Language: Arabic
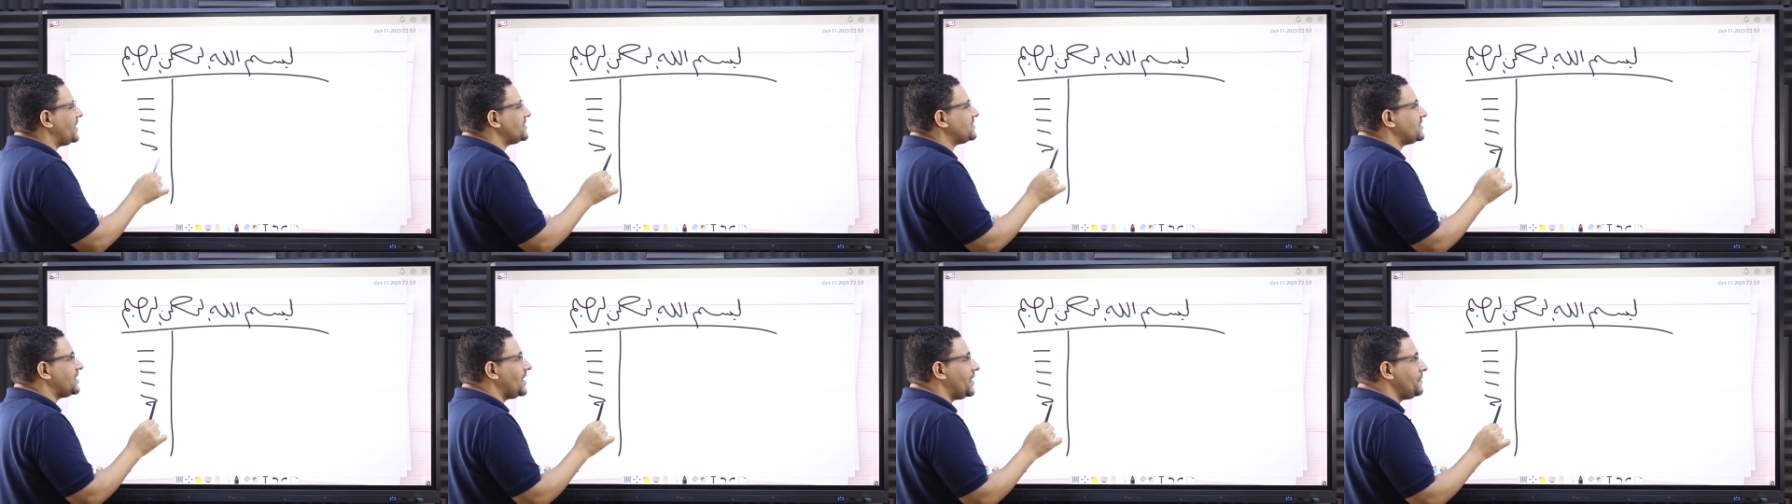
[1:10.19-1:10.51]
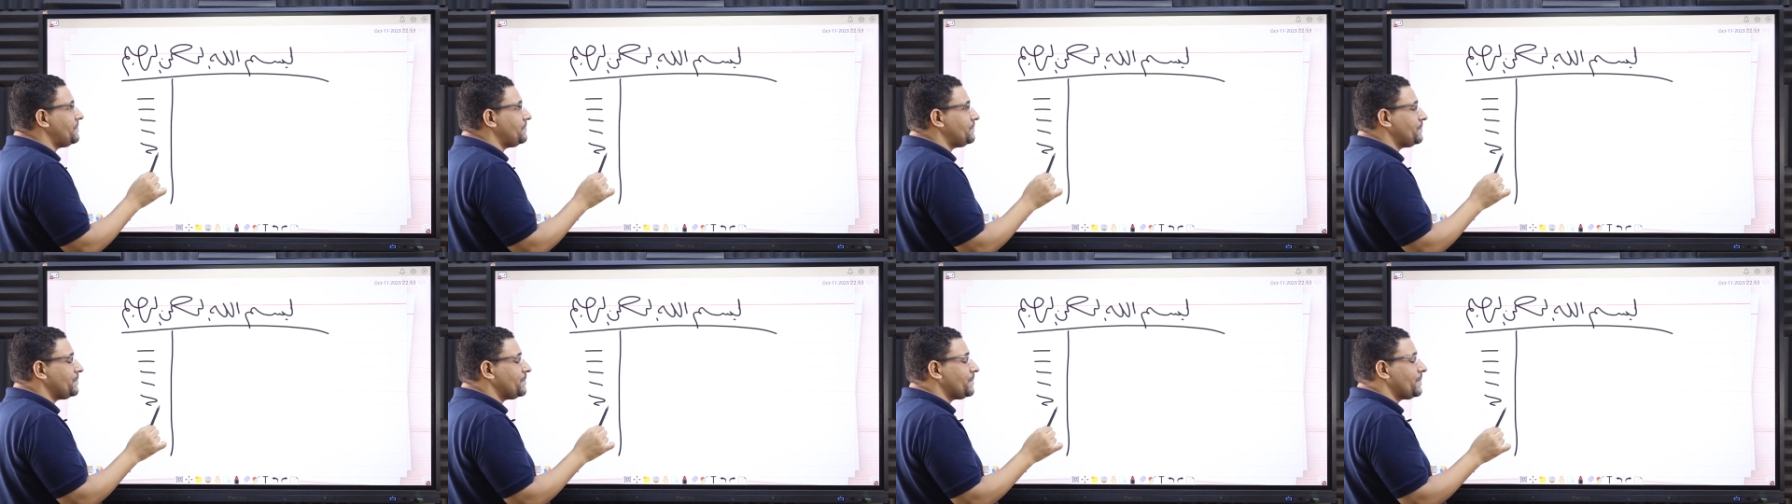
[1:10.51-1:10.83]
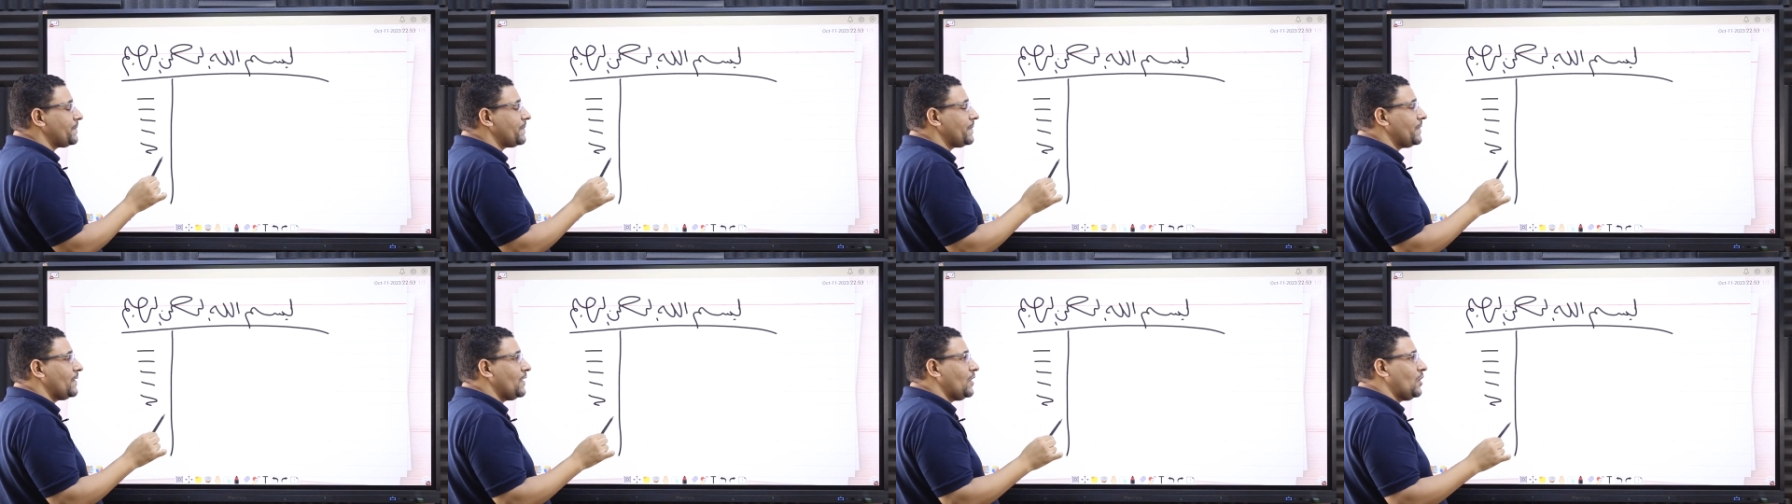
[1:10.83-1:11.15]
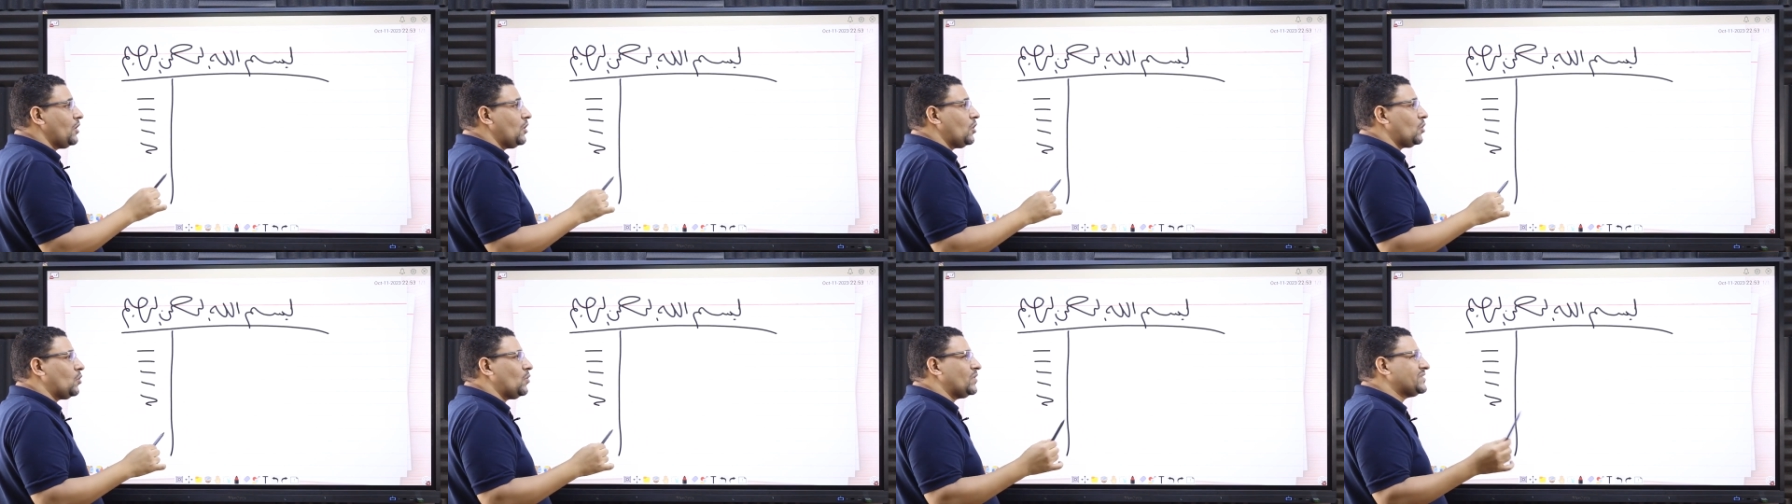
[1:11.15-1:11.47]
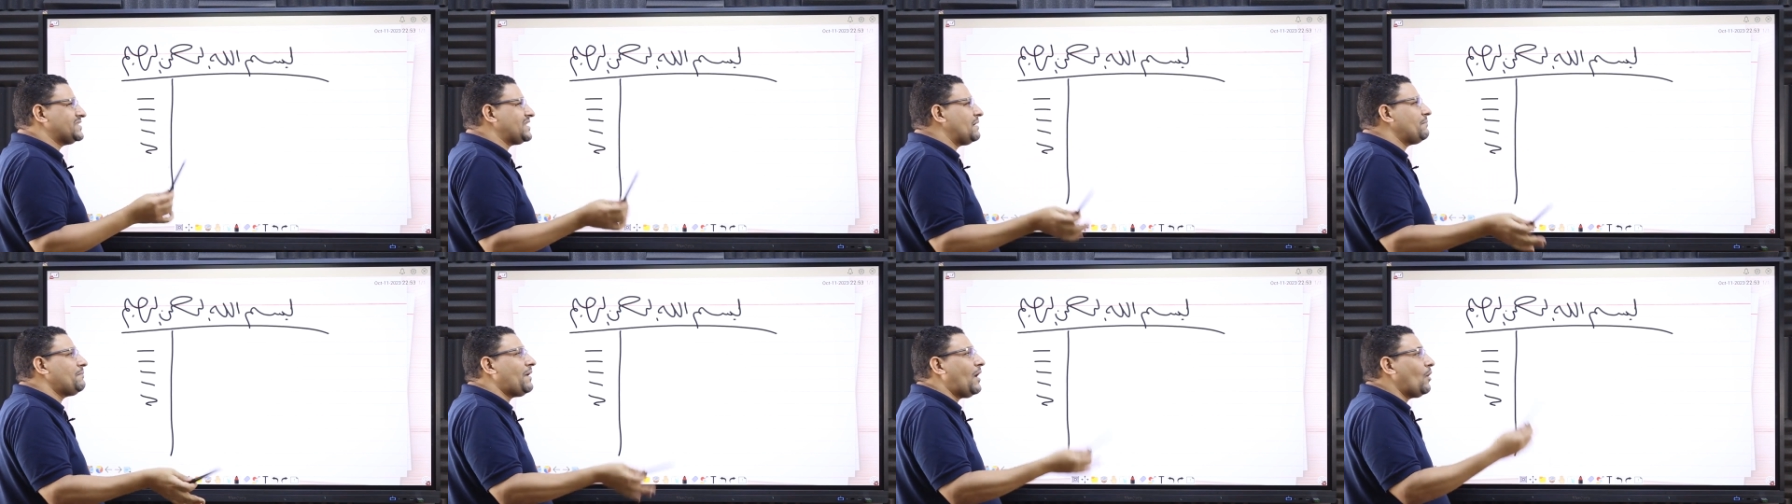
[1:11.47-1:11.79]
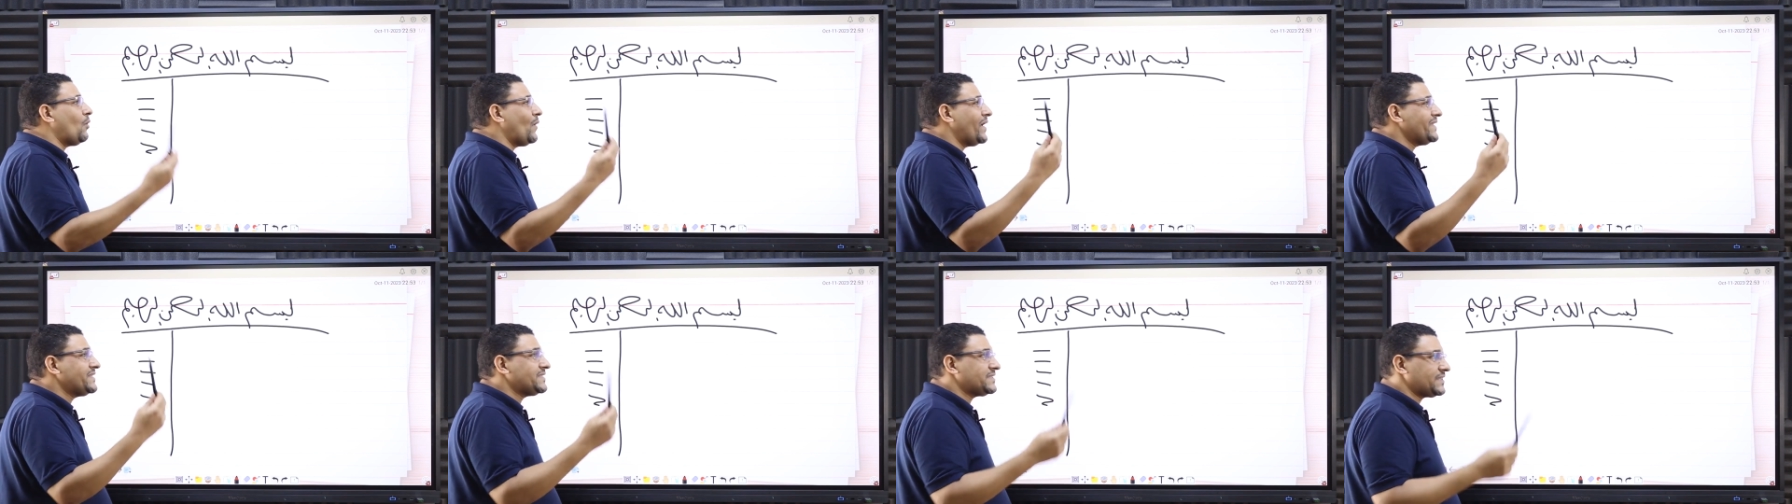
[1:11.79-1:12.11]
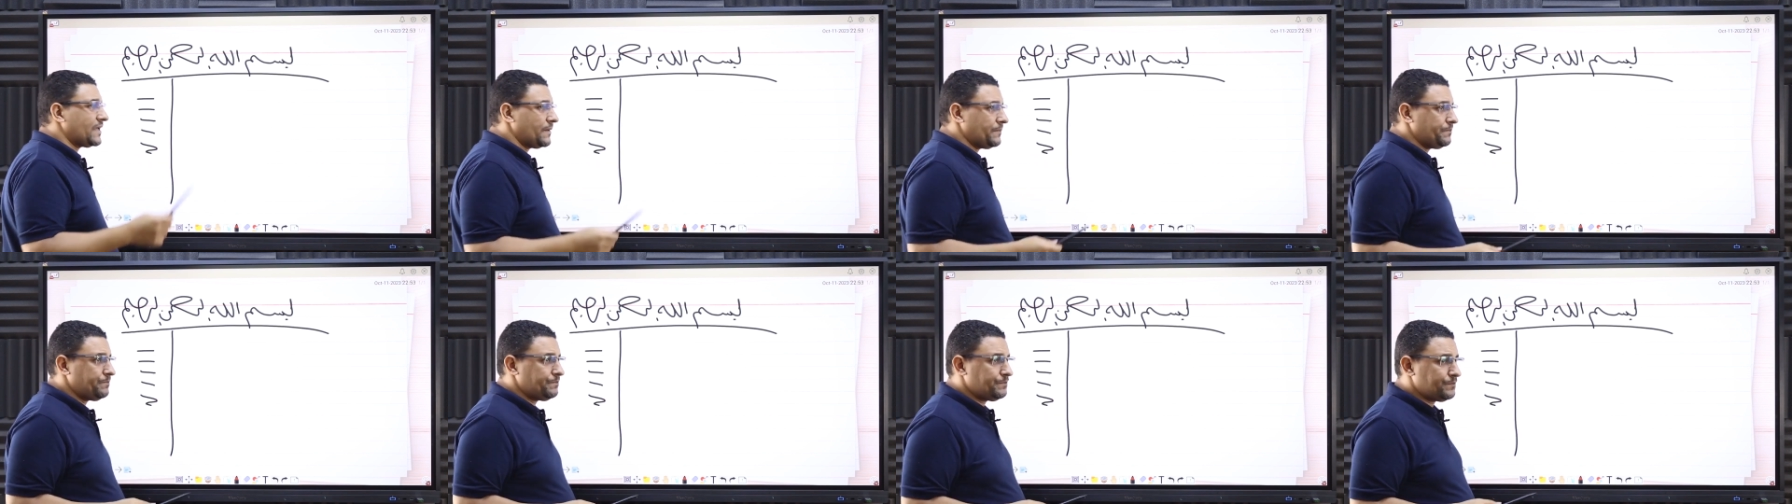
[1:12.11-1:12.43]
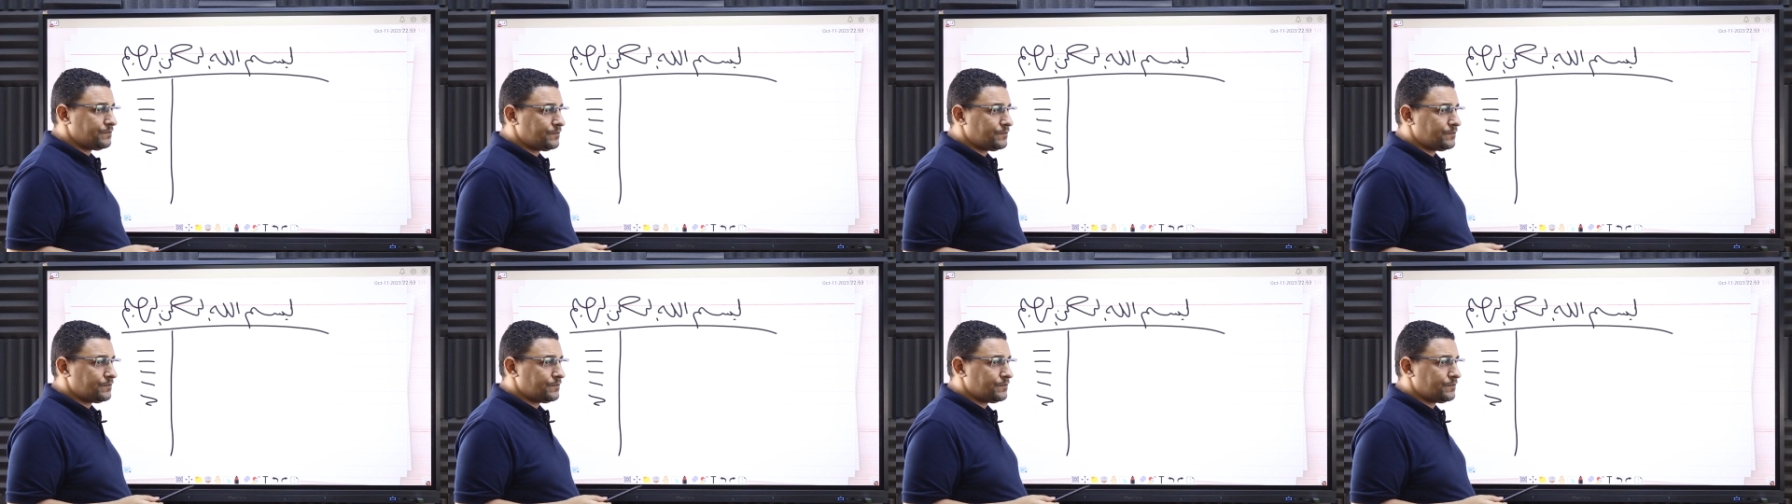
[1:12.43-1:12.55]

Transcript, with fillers: اصلا واسمع وانسى